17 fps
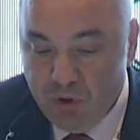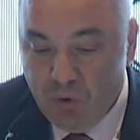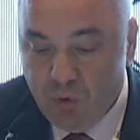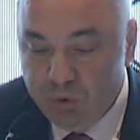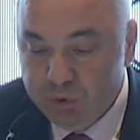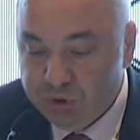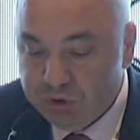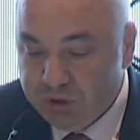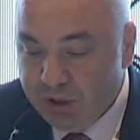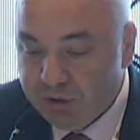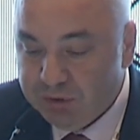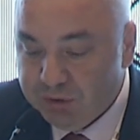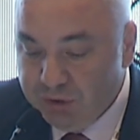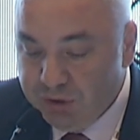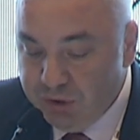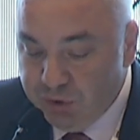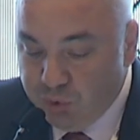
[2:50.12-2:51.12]
O yüzden
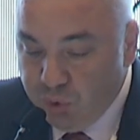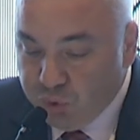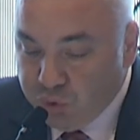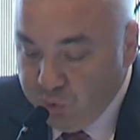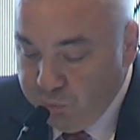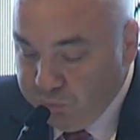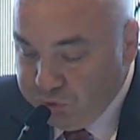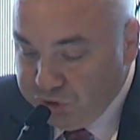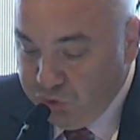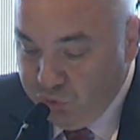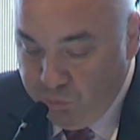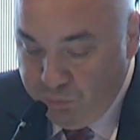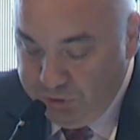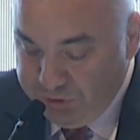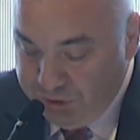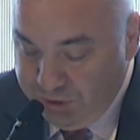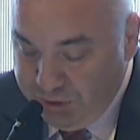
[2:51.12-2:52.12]
e, döküm
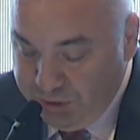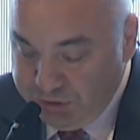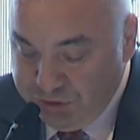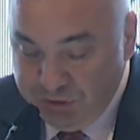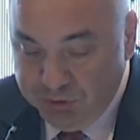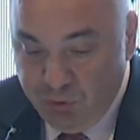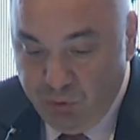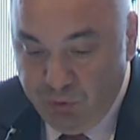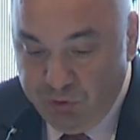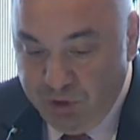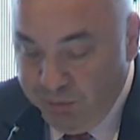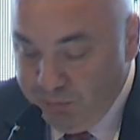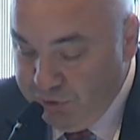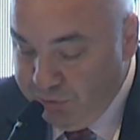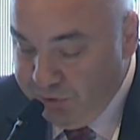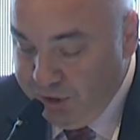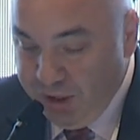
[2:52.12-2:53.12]
savunma sanayi için
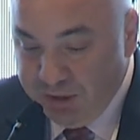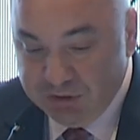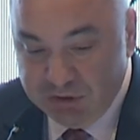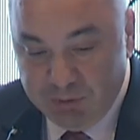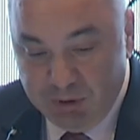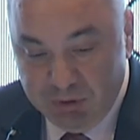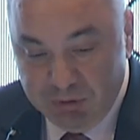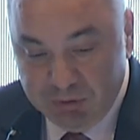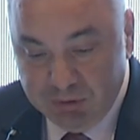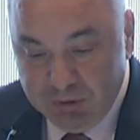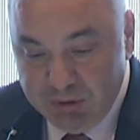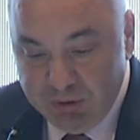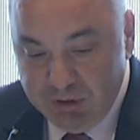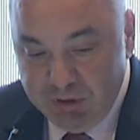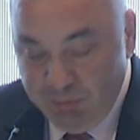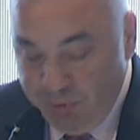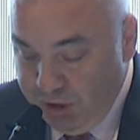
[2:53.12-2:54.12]
önemli bir her zaman
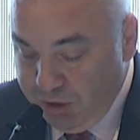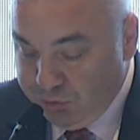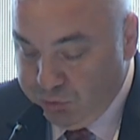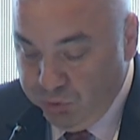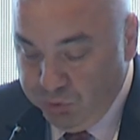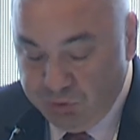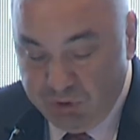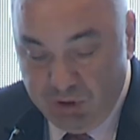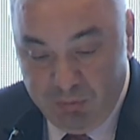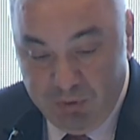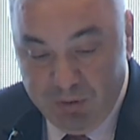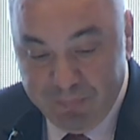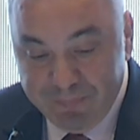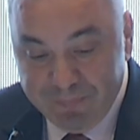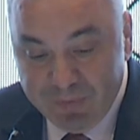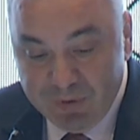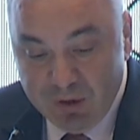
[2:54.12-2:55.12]
imalat yöntemi
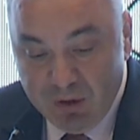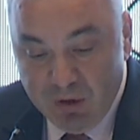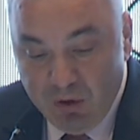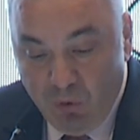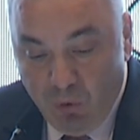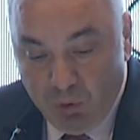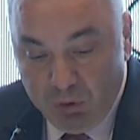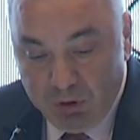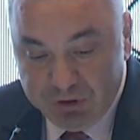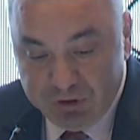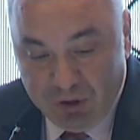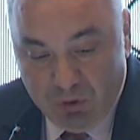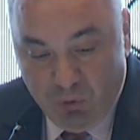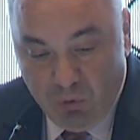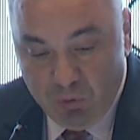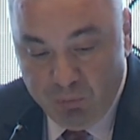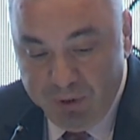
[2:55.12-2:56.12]
olacak,
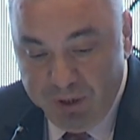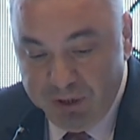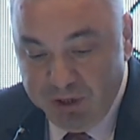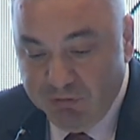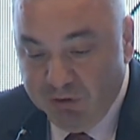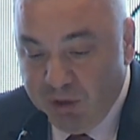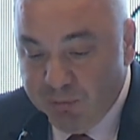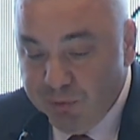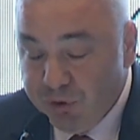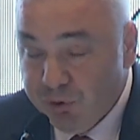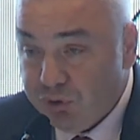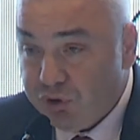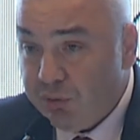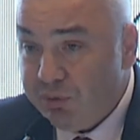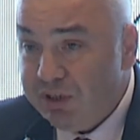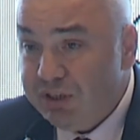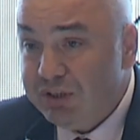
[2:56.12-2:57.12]
olmaya devam ediyor.
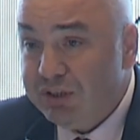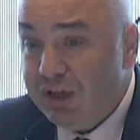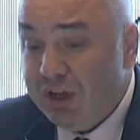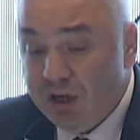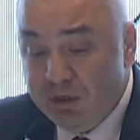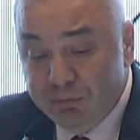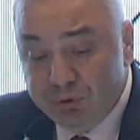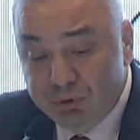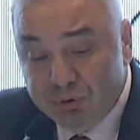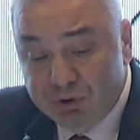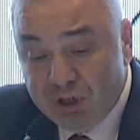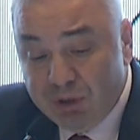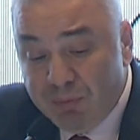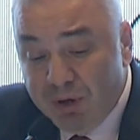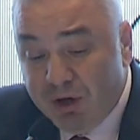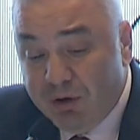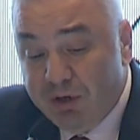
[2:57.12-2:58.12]
Tabi isterlerimiz
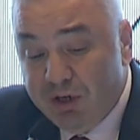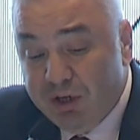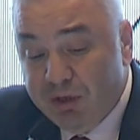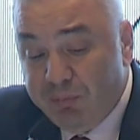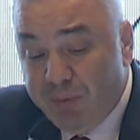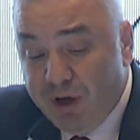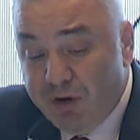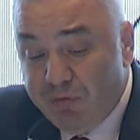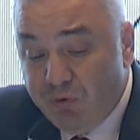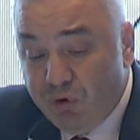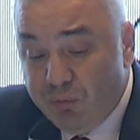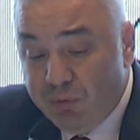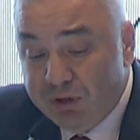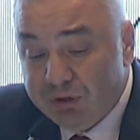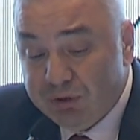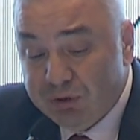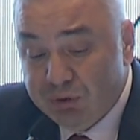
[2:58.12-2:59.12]
yüksek mekanik
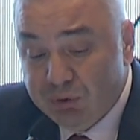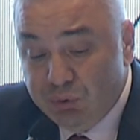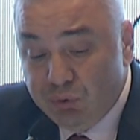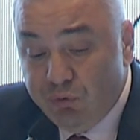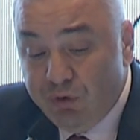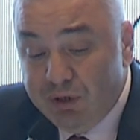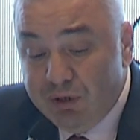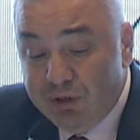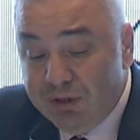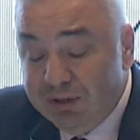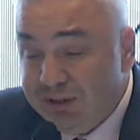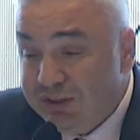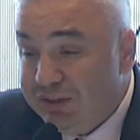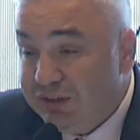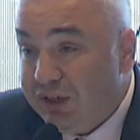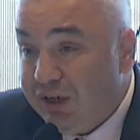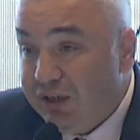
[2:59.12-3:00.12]
performans, güvenilirlik
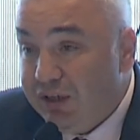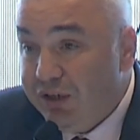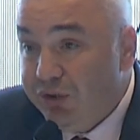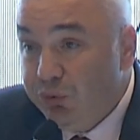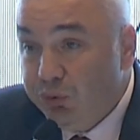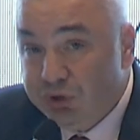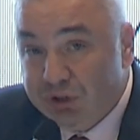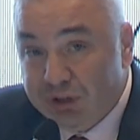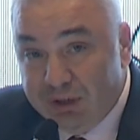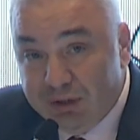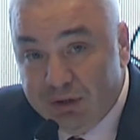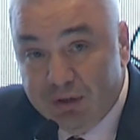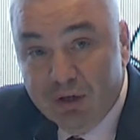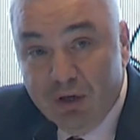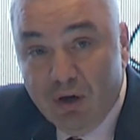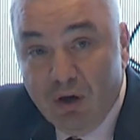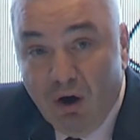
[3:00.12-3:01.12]
isterleri yüksek
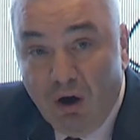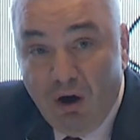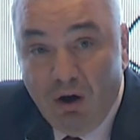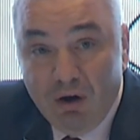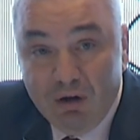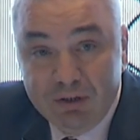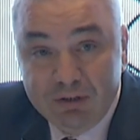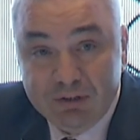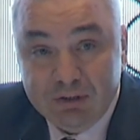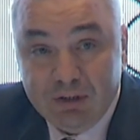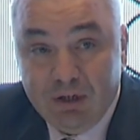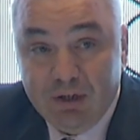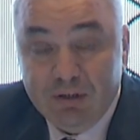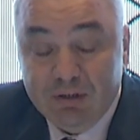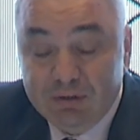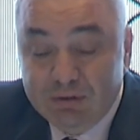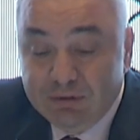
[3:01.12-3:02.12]

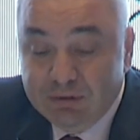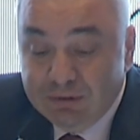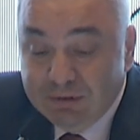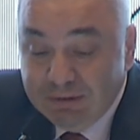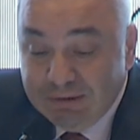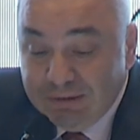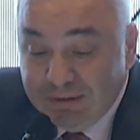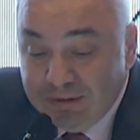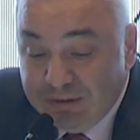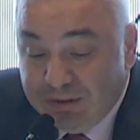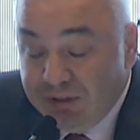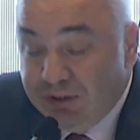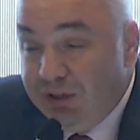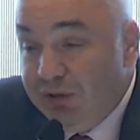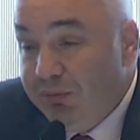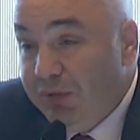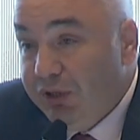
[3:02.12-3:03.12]
arıza,
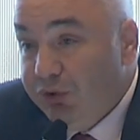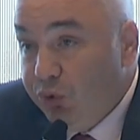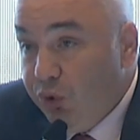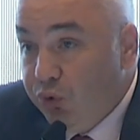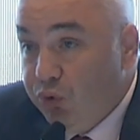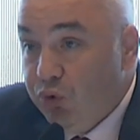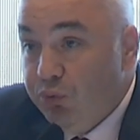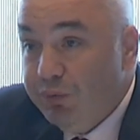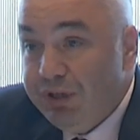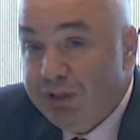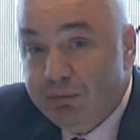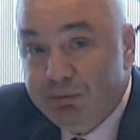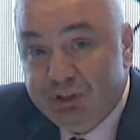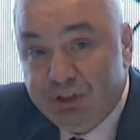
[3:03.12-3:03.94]
kırılma, dökülme gibi